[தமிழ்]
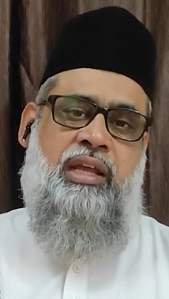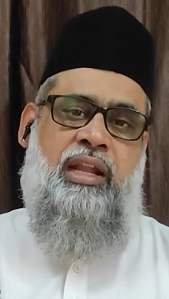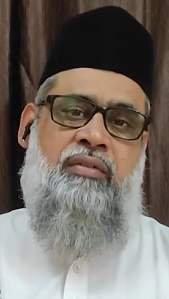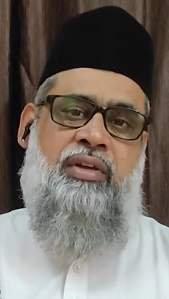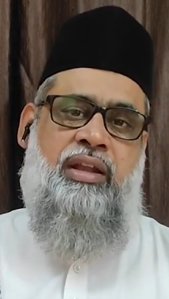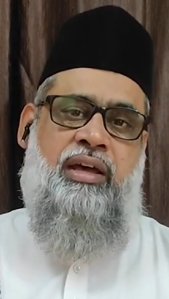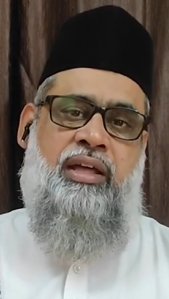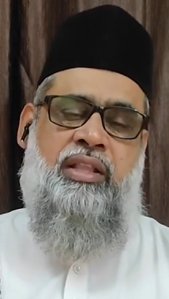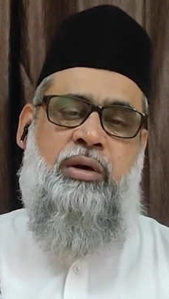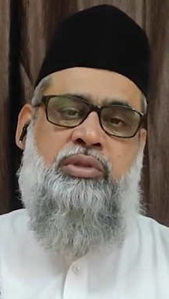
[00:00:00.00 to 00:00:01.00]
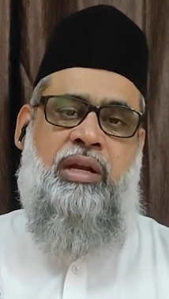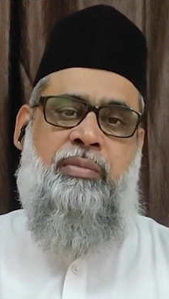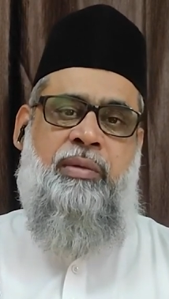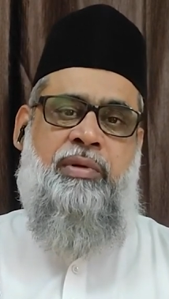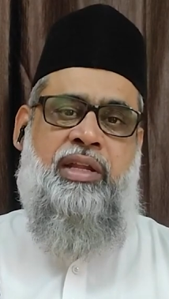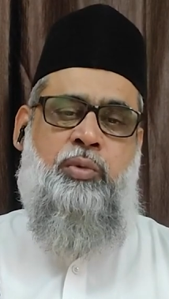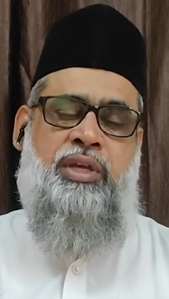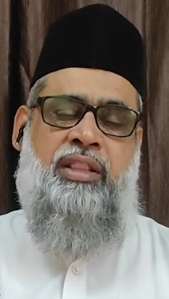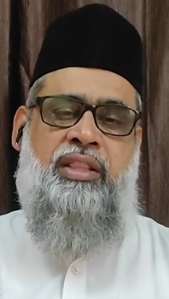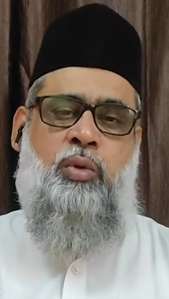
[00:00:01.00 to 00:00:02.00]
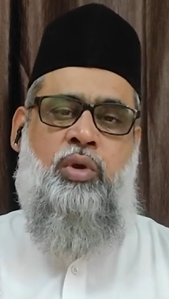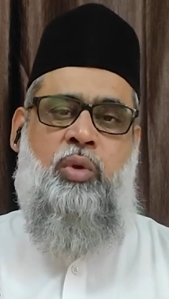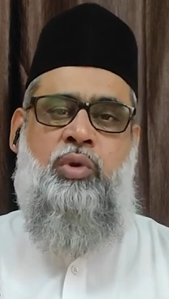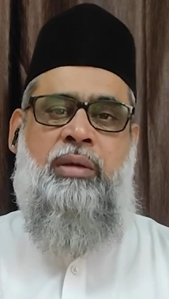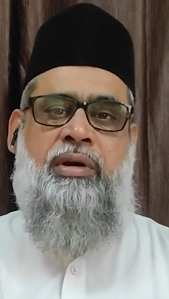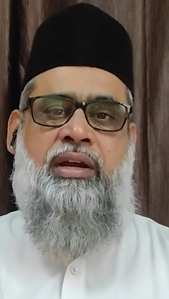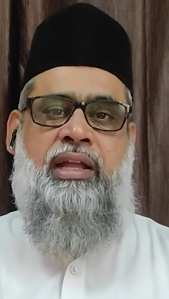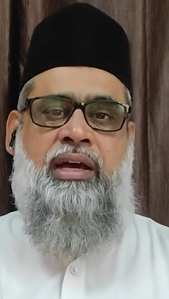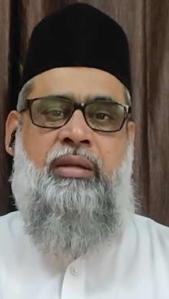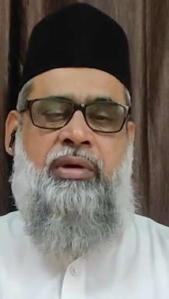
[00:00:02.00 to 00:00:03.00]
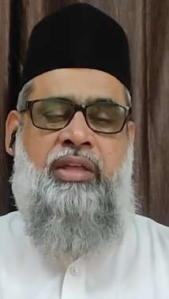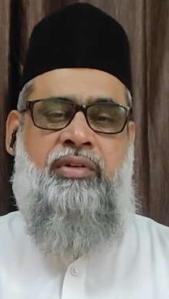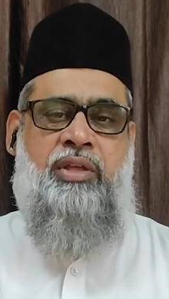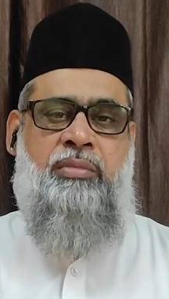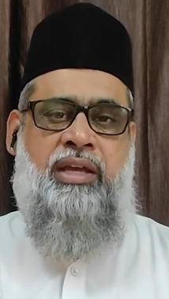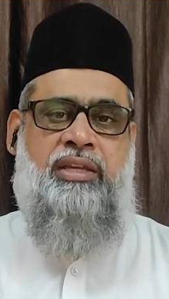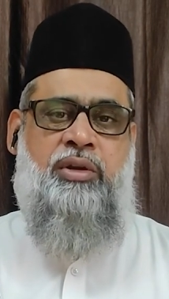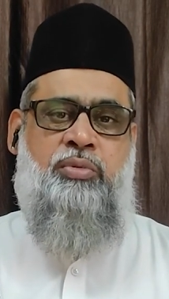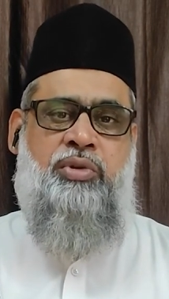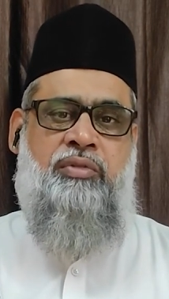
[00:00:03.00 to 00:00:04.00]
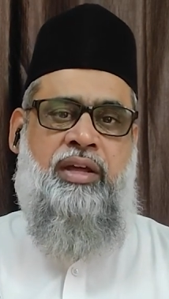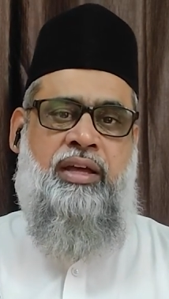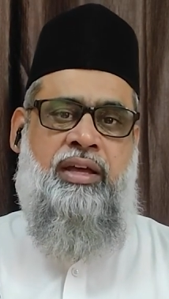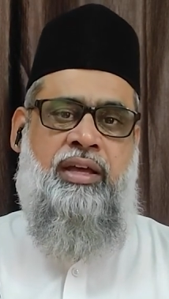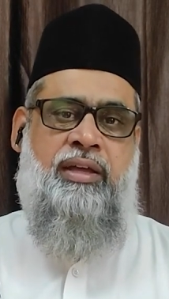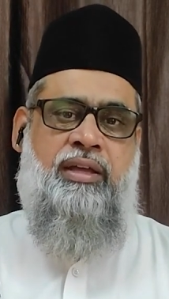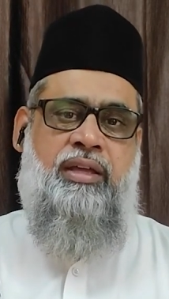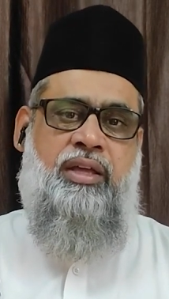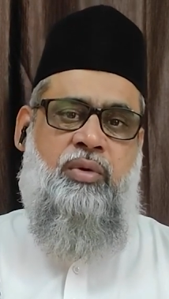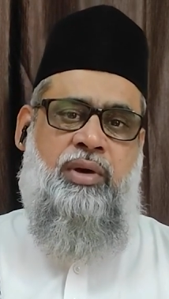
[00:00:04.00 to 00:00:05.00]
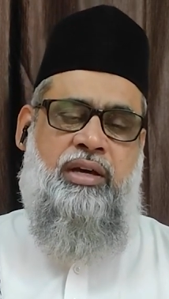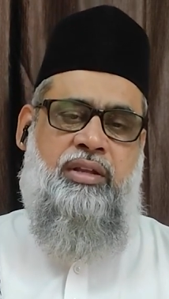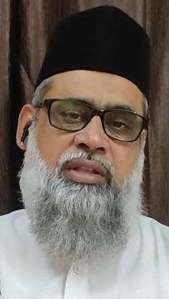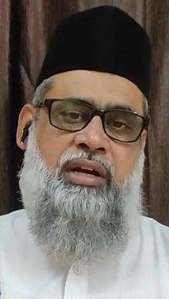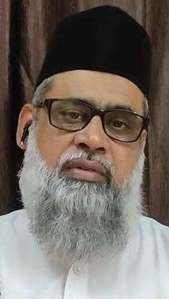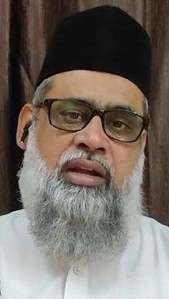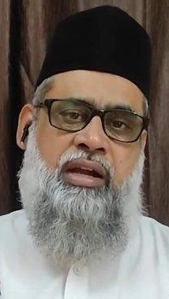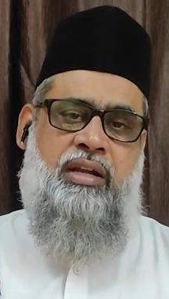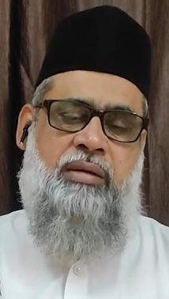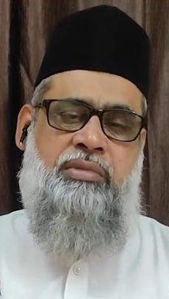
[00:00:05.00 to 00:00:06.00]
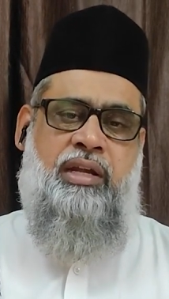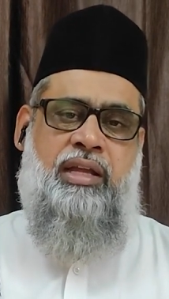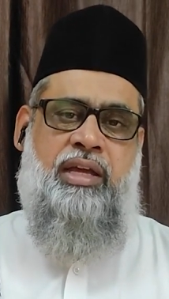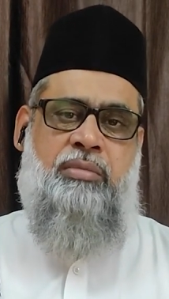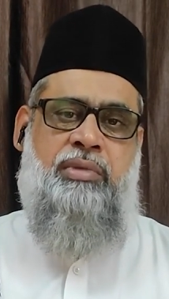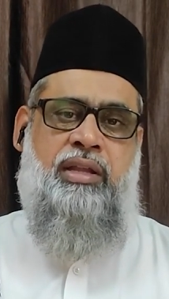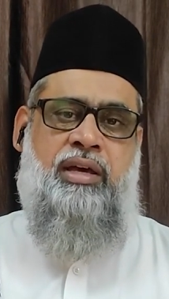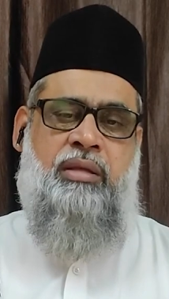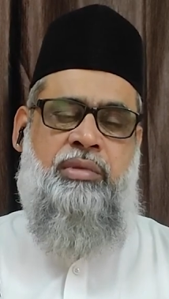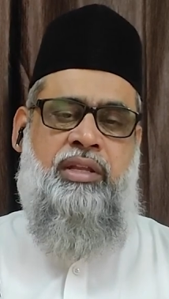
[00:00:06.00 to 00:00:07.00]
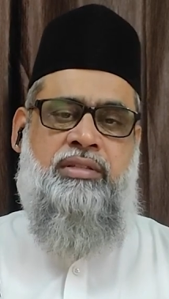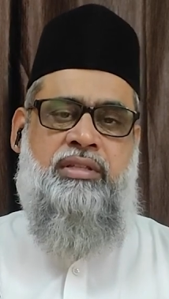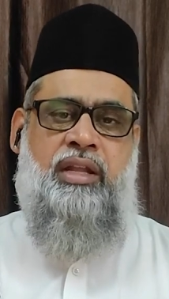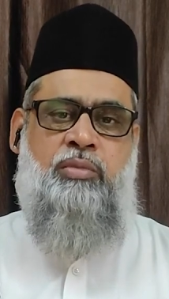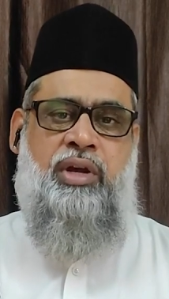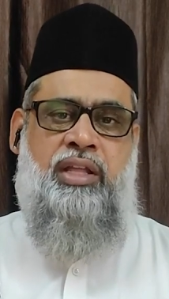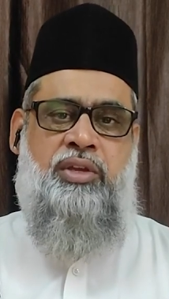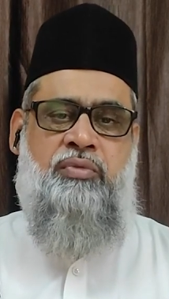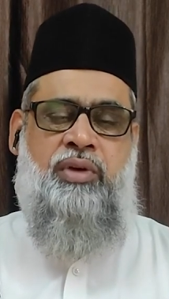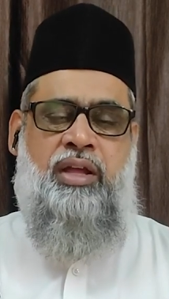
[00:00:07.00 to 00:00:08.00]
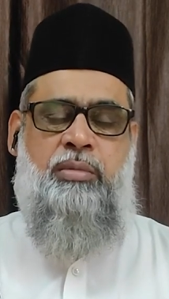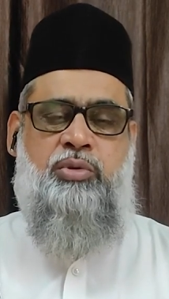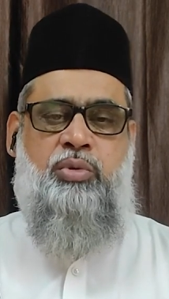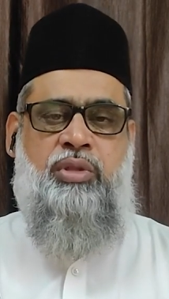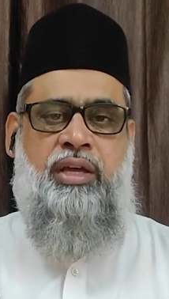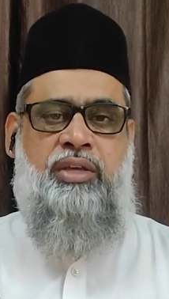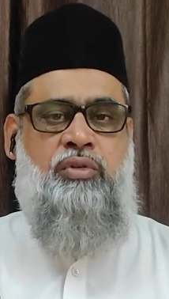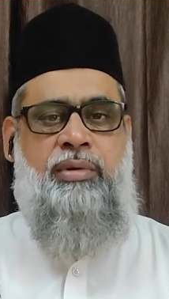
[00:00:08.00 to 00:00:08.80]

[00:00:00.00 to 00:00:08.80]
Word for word: எல்லாம் வல்ல அல்லாஹத்தில் அப்படிப்பட்ட உயர்ந்த உணர்வுள்ள மக்களாக நம் அனைவரையும் ஆக்கியருள் புரிவானாக வாகிறது அவான் அலமதுல்லா ரபில்லா அலமீன் அஸ்லாம் அலைக்கும் வரமத்துல்லாஹி